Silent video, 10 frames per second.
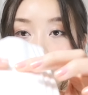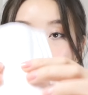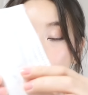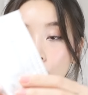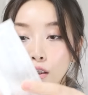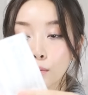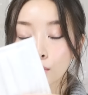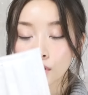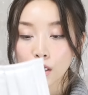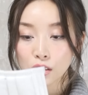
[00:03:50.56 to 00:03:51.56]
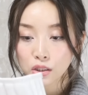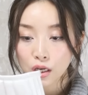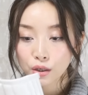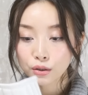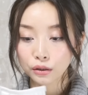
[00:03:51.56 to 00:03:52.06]
はでも全
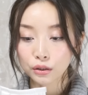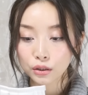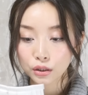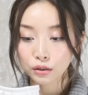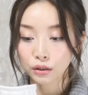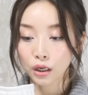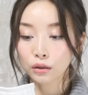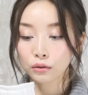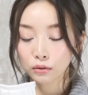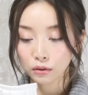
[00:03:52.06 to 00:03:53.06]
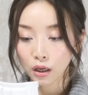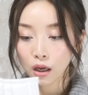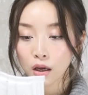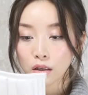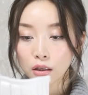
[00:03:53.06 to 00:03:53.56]
然苦しくなくっ
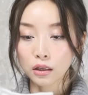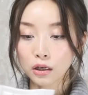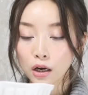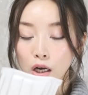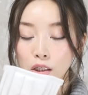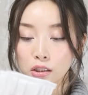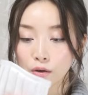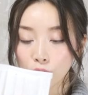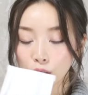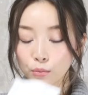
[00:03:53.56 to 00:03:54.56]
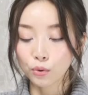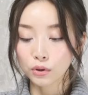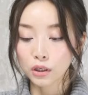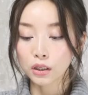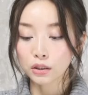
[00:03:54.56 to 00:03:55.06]
てでなんか肌触りも
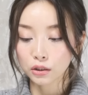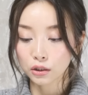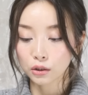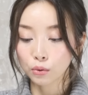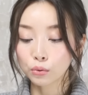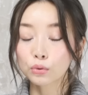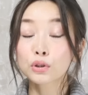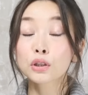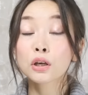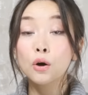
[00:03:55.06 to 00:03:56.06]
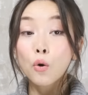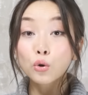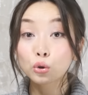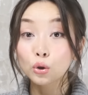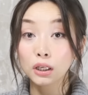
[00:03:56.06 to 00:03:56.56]
いいし本当に
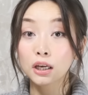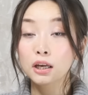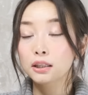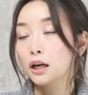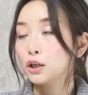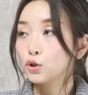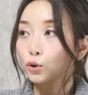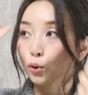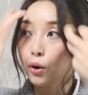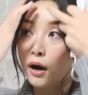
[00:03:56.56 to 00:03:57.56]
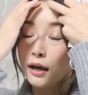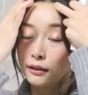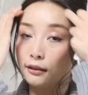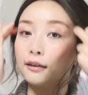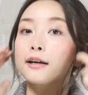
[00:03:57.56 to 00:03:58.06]
ほんのりなんかちょっと
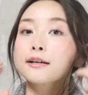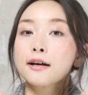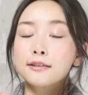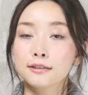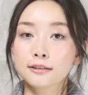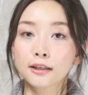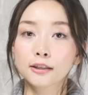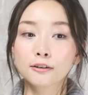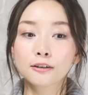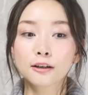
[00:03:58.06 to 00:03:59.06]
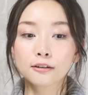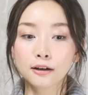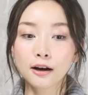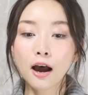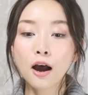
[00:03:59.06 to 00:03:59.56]
暖かい感じになってくれる
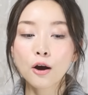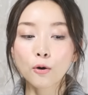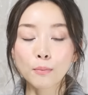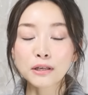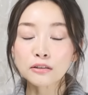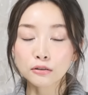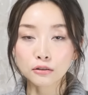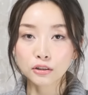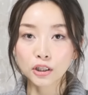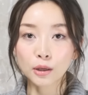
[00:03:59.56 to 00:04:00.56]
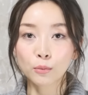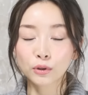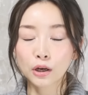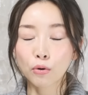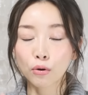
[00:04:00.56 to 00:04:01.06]
からこうマスクしてても
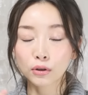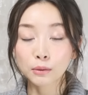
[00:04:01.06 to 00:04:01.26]
ねこう